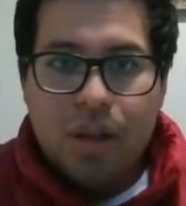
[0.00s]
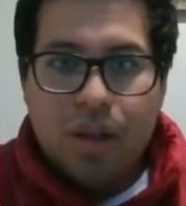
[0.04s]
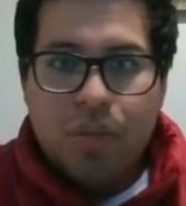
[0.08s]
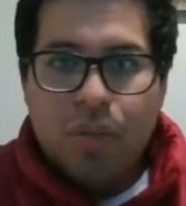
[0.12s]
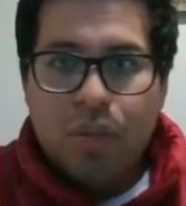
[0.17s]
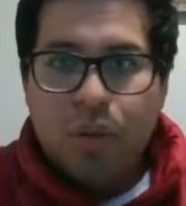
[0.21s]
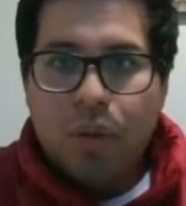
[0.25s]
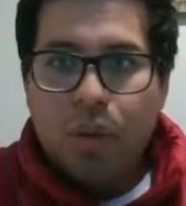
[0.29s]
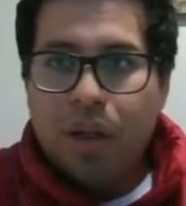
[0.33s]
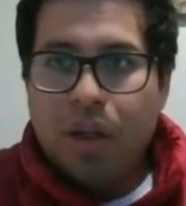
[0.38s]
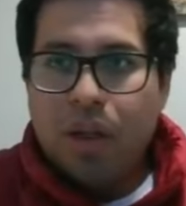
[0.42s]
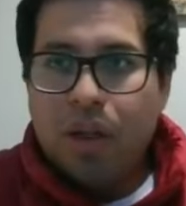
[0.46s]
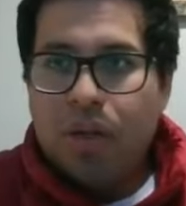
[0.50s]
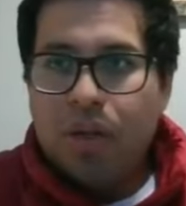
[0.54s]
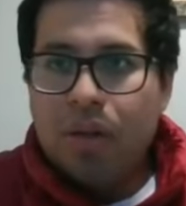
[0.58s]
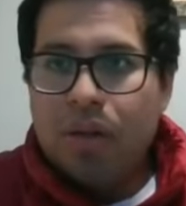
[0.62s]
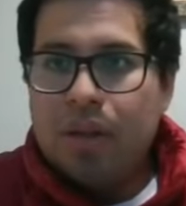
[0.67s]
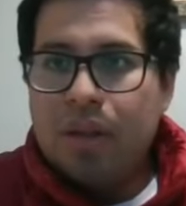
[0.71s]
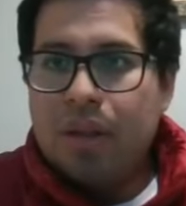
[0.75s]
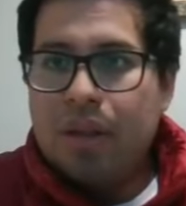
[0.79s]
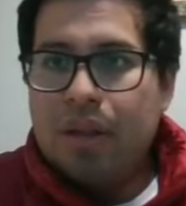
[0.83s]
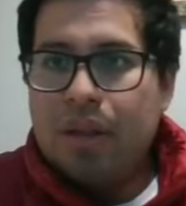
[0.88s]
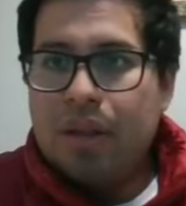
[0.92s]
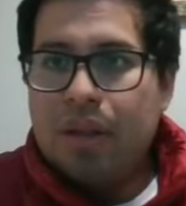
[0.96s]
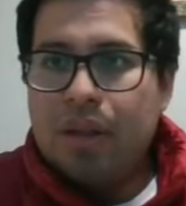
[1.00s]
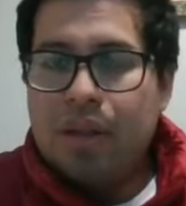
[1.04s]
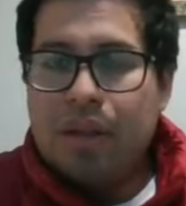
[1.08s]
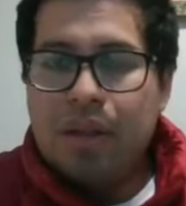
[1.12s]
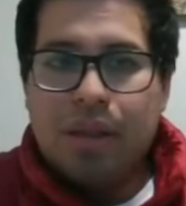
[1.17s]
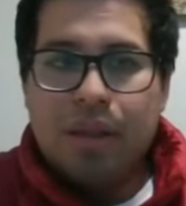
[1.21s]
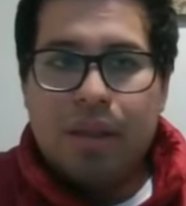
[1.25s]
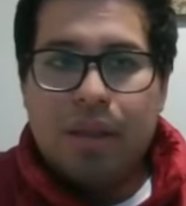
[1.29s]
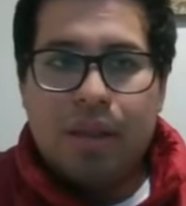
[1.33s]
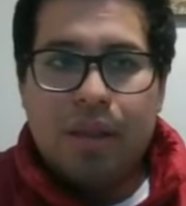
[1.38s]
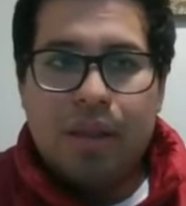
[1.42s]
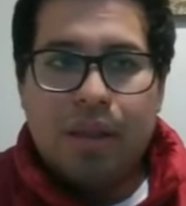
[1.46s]
Muy buenas noches.
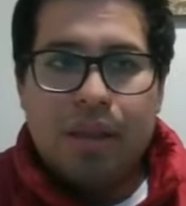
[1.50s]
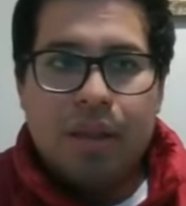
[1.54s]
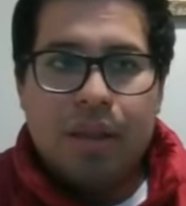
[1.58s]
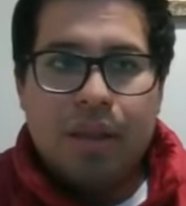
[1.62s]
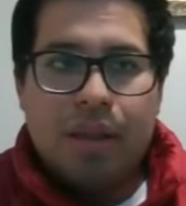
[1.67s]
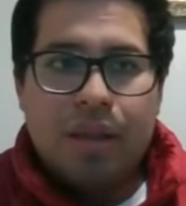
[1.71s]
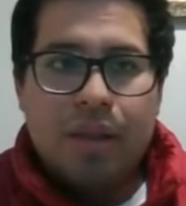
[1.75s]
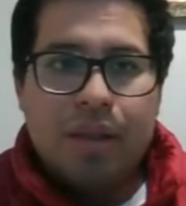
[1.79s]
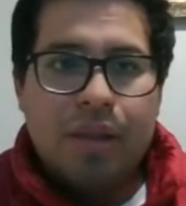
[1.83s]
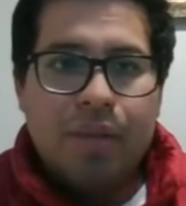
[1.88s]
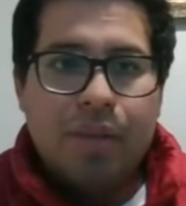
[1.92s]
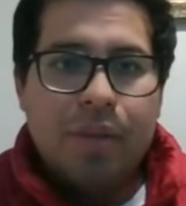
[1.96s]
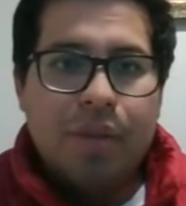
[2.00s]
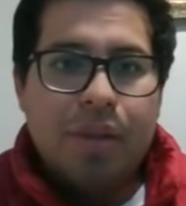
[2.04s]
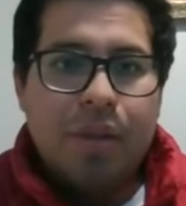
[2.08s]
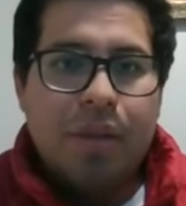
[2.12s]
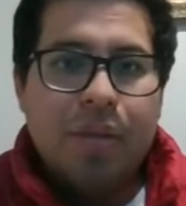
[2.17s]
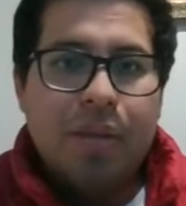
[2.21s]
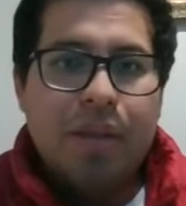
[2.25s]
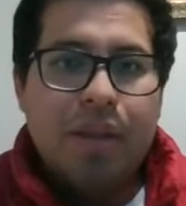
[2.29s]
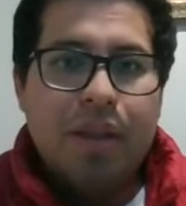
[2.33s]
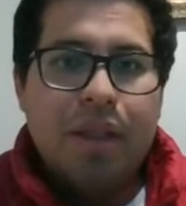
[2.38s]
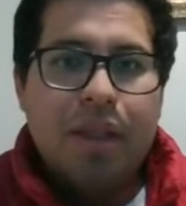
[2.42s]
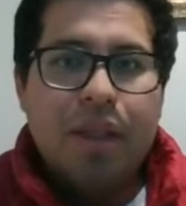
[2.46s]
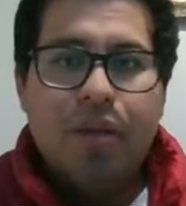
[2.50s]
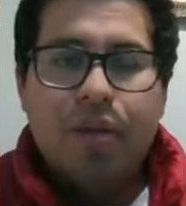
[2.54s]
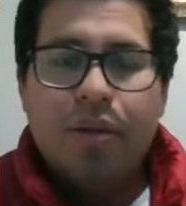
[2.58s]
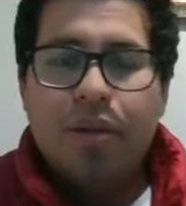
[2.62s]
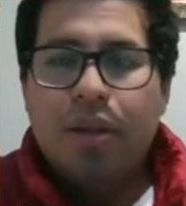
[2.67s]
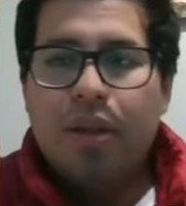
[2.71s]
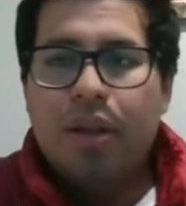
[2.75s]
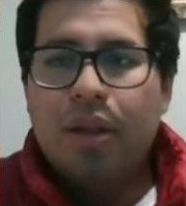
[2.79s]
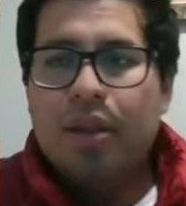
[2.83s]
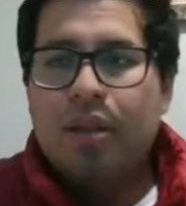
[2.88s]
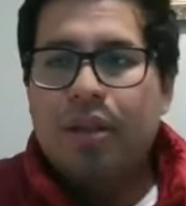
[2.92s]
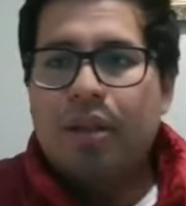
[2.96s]
Eh, estamos transmitiendo
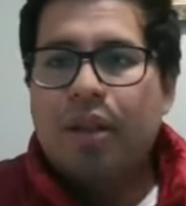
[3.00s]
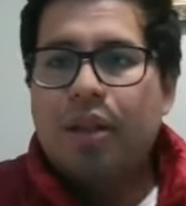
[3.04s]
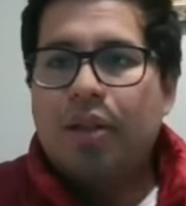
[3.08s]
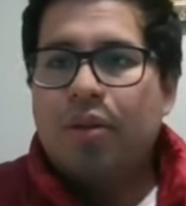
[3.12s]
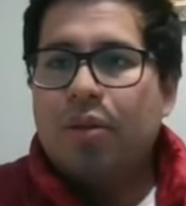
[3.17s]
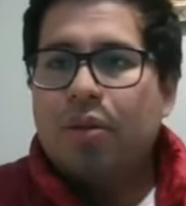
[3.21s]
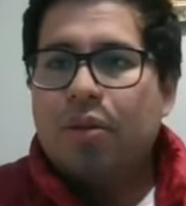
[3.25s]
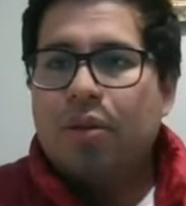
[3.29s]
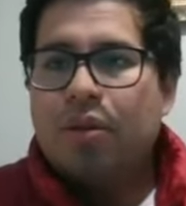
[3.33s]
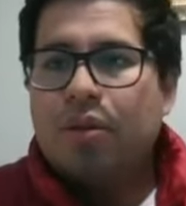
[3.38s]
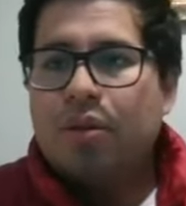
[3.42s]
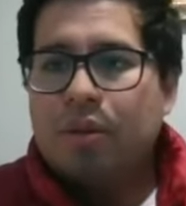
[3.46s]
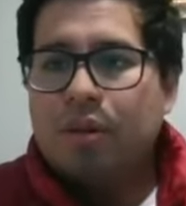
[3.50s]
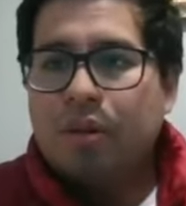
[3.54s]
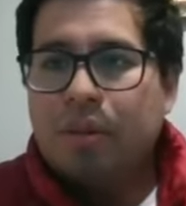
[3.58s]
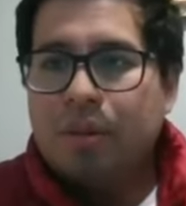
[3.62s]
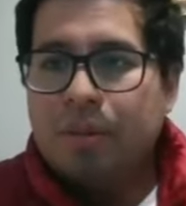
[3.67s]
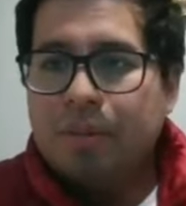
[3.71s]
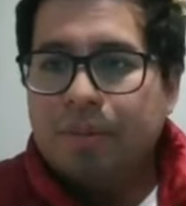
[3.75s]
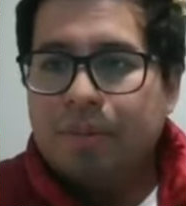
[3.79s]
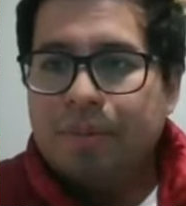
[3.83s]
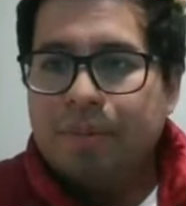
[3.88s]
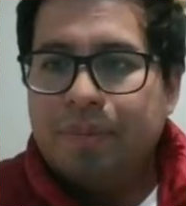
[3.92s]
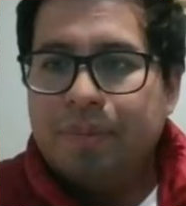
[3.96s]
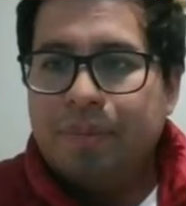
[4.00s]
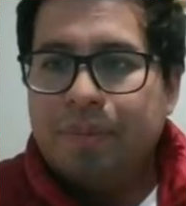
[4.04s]
desde el Círculo